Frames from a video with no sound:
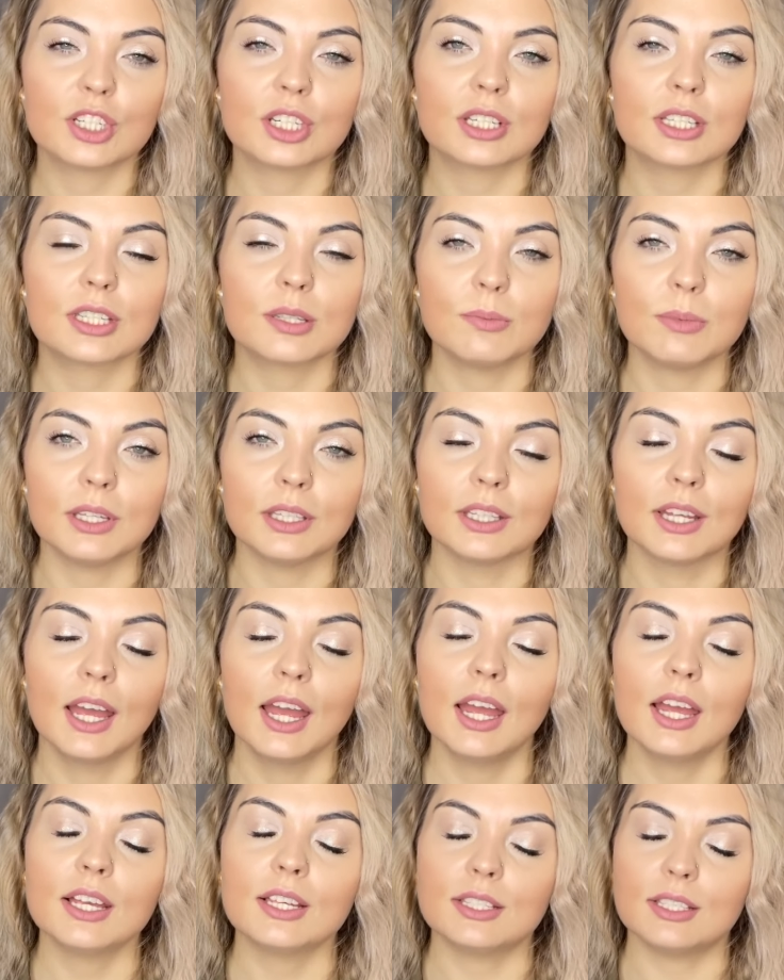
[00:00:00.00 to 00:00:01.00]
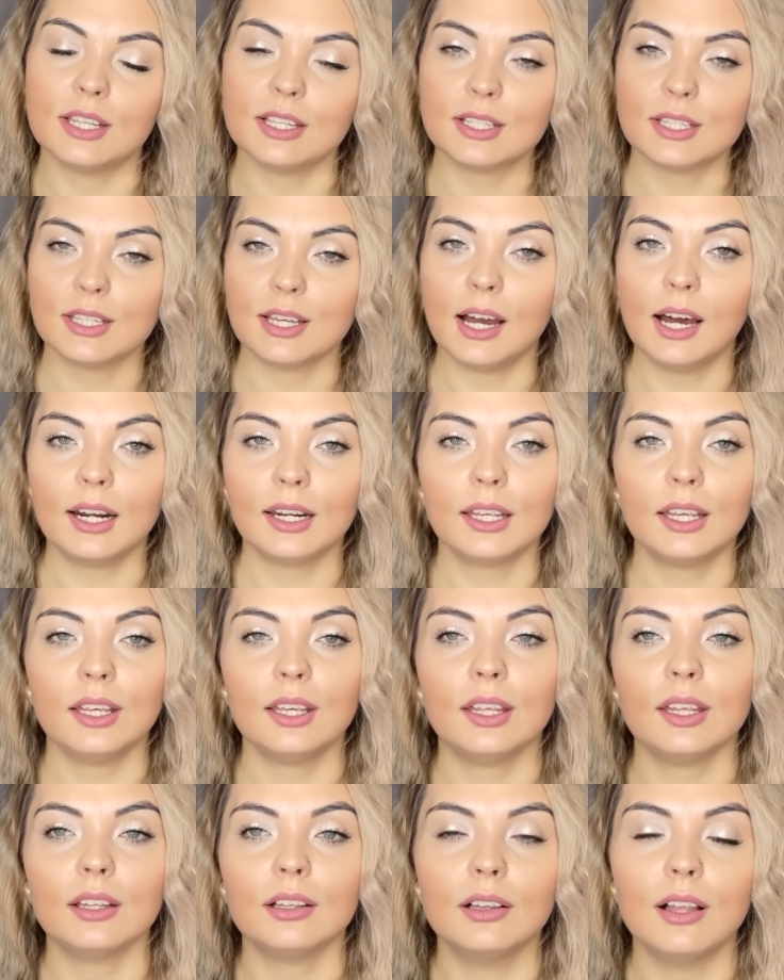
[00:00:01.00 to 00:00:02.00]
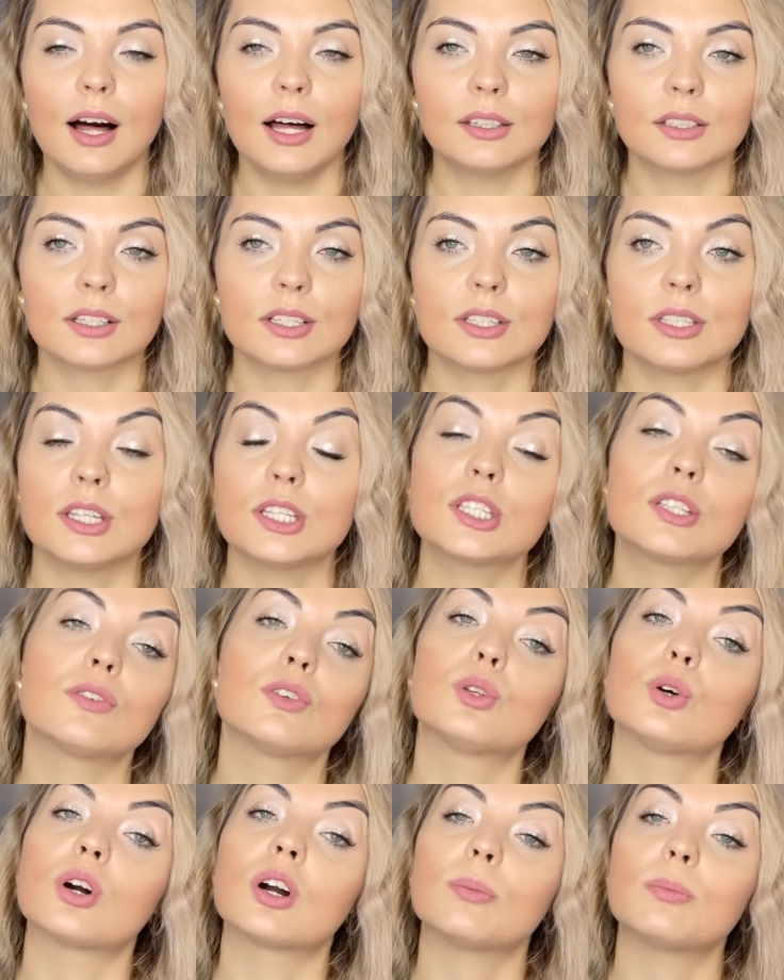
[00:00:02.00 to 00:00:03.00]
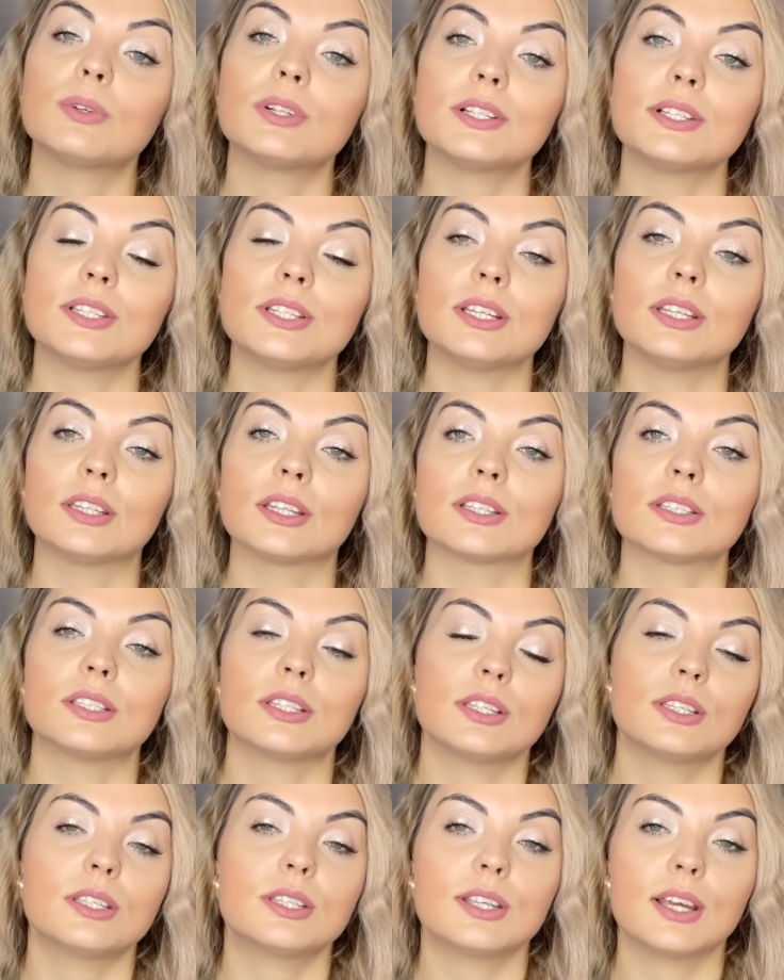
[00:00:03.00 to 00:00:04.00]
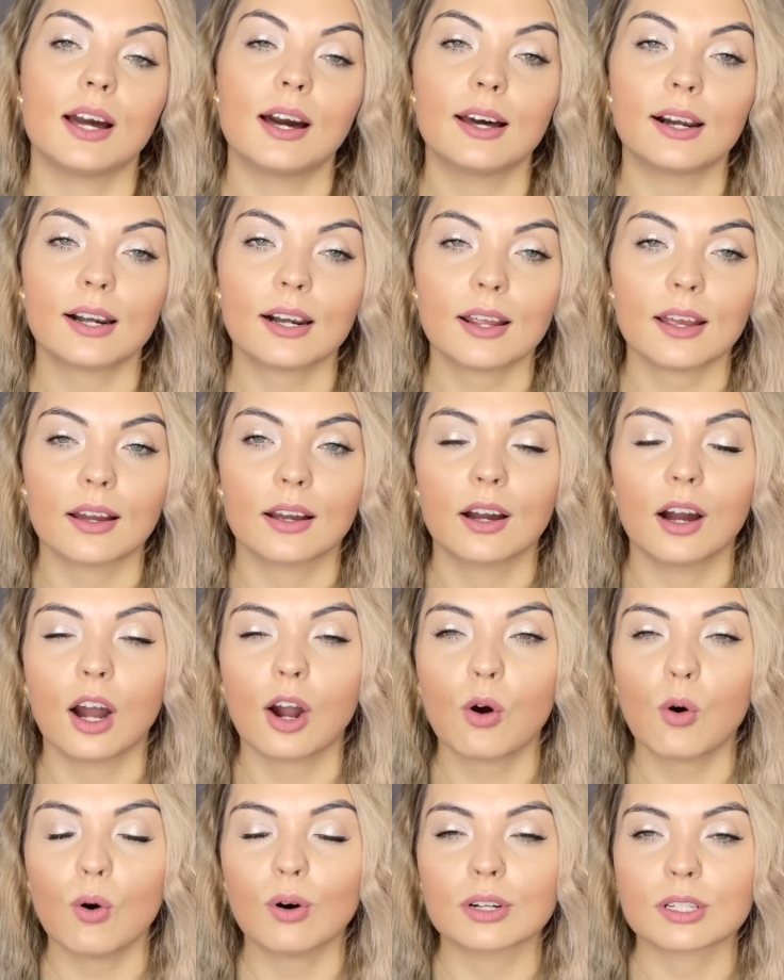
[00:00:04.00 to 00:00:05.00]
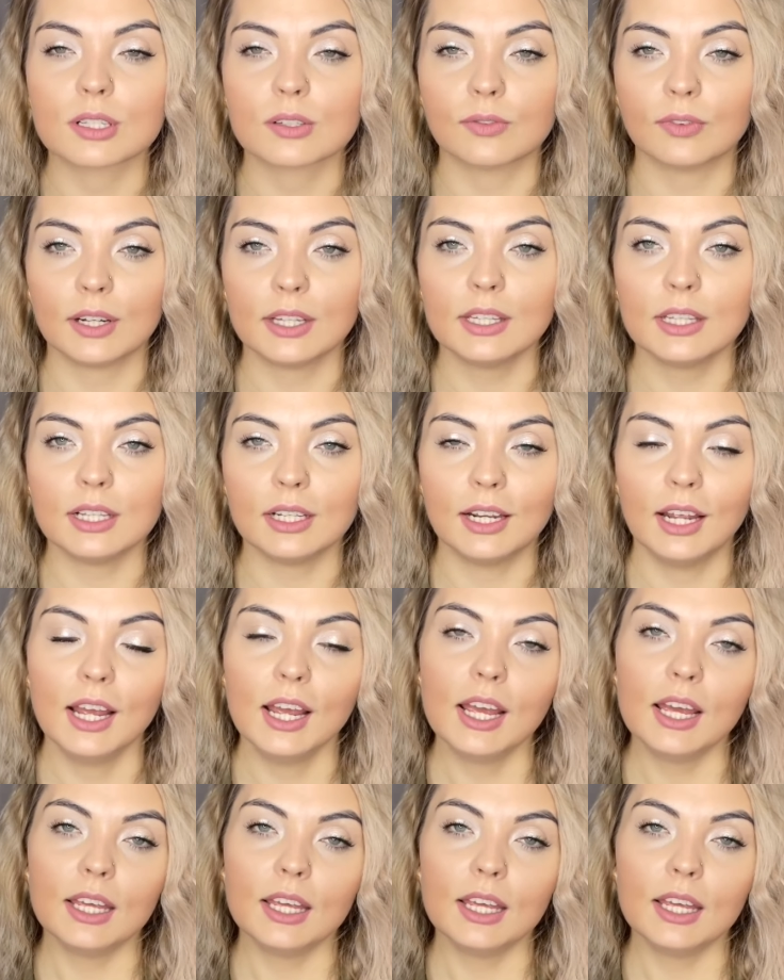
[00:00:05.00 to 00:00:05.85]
жасмин. Здесь яркий иланг, здесь цветок апельсина, здесь тиаре, кокос, ваниль.